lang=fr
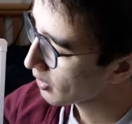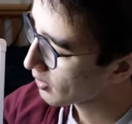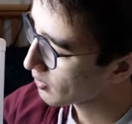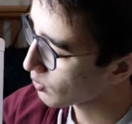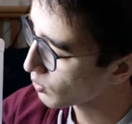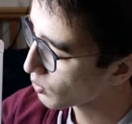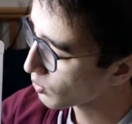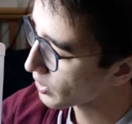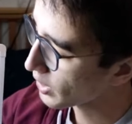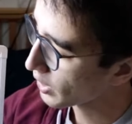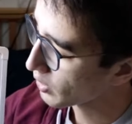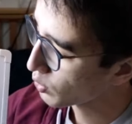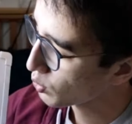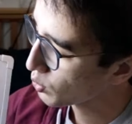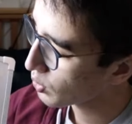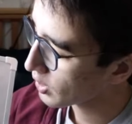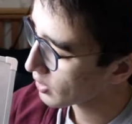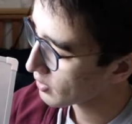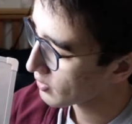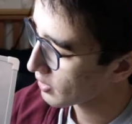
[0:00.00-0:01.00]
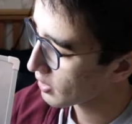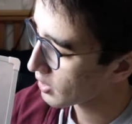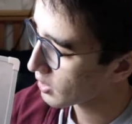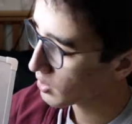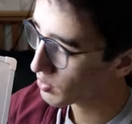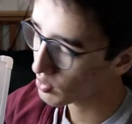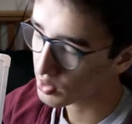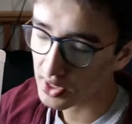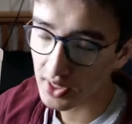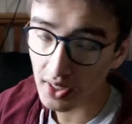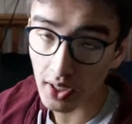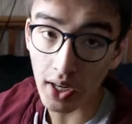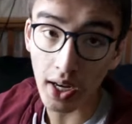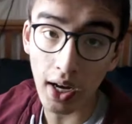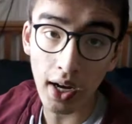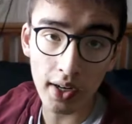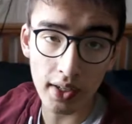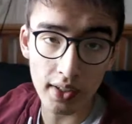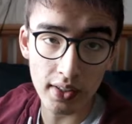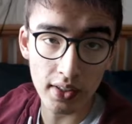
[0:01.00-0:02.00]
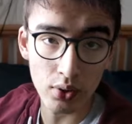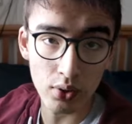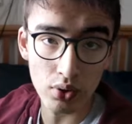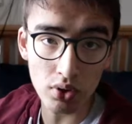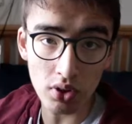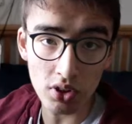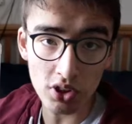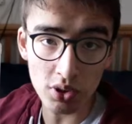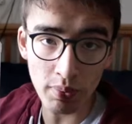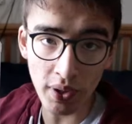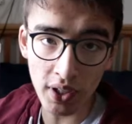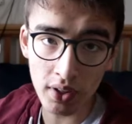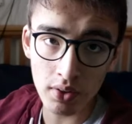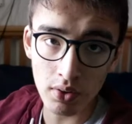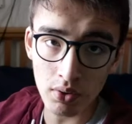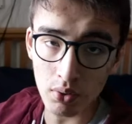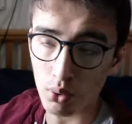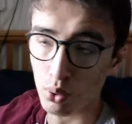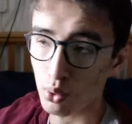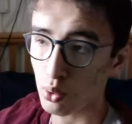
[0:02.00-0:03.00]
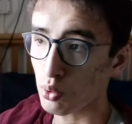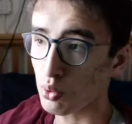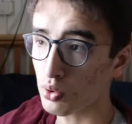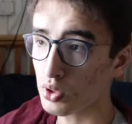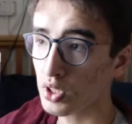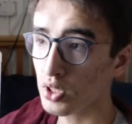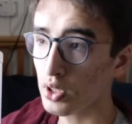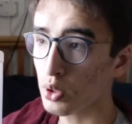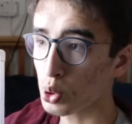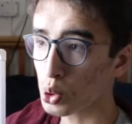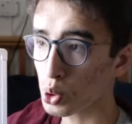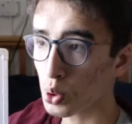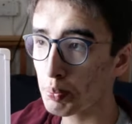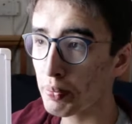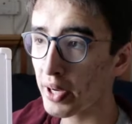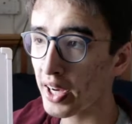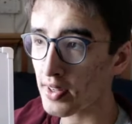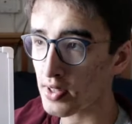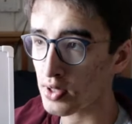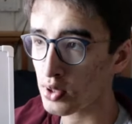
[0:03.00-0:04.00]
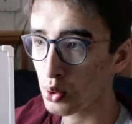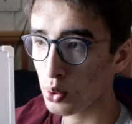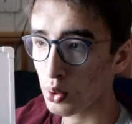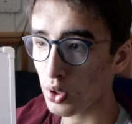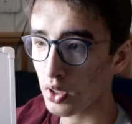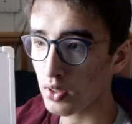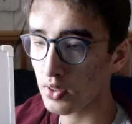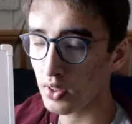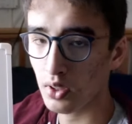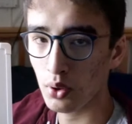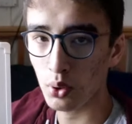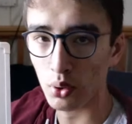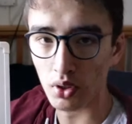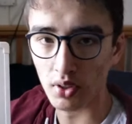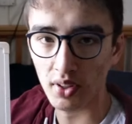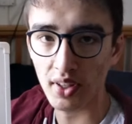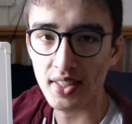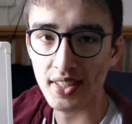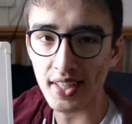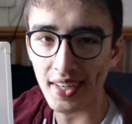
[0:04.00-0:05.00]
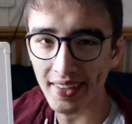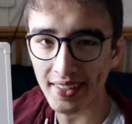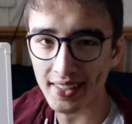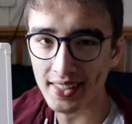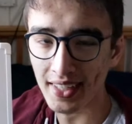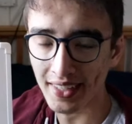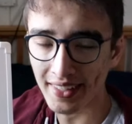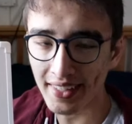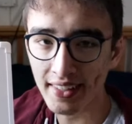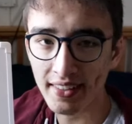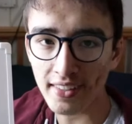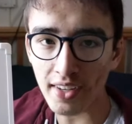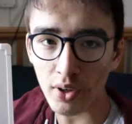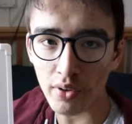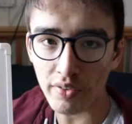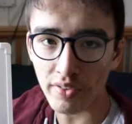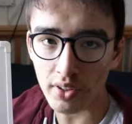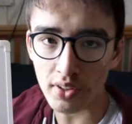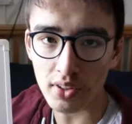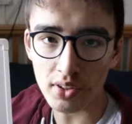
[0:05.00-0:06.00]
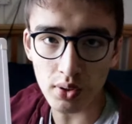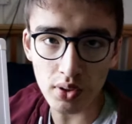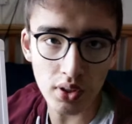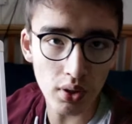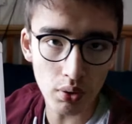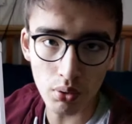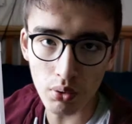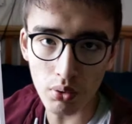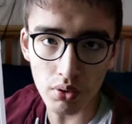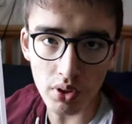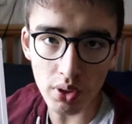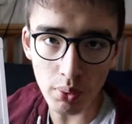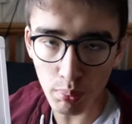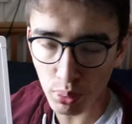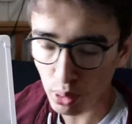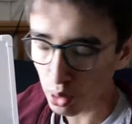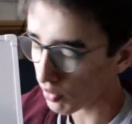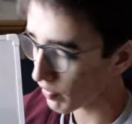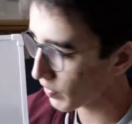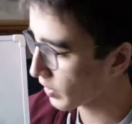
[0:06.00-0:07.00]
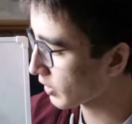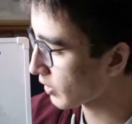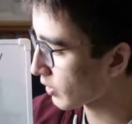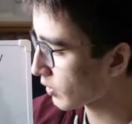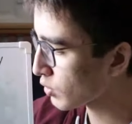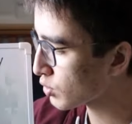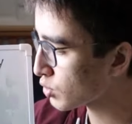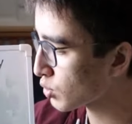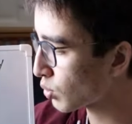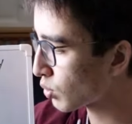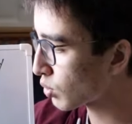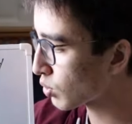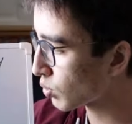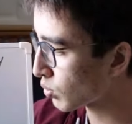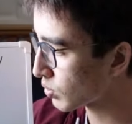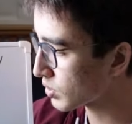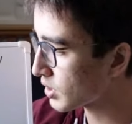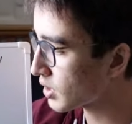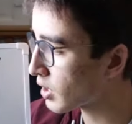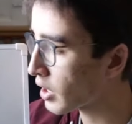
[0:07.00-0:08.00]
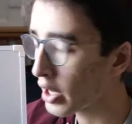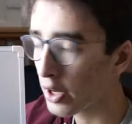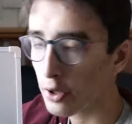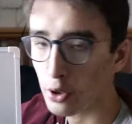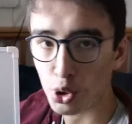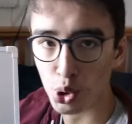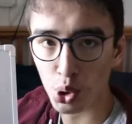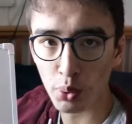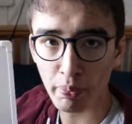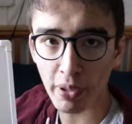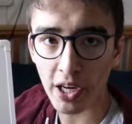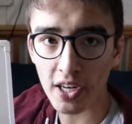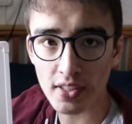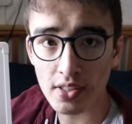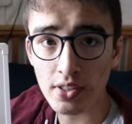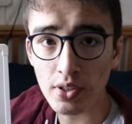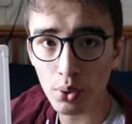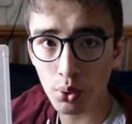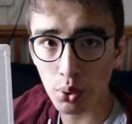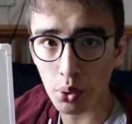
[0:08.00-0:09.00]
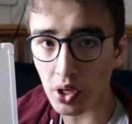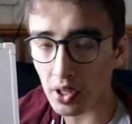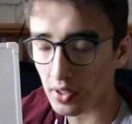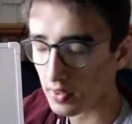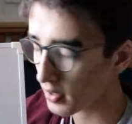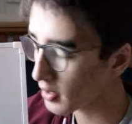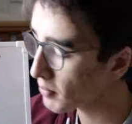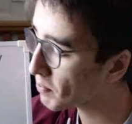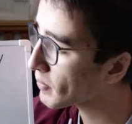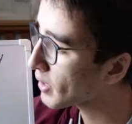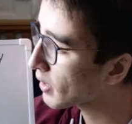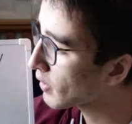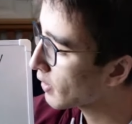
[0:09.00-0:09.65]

Donc on a QRT qui veut dire arrêter de transmettre. Donc on dit je passe QRT. QRT c'est un, état en fait, hein. ça veut dire qu'on n'est plus en fréquence. Donc on dit je passe QRT.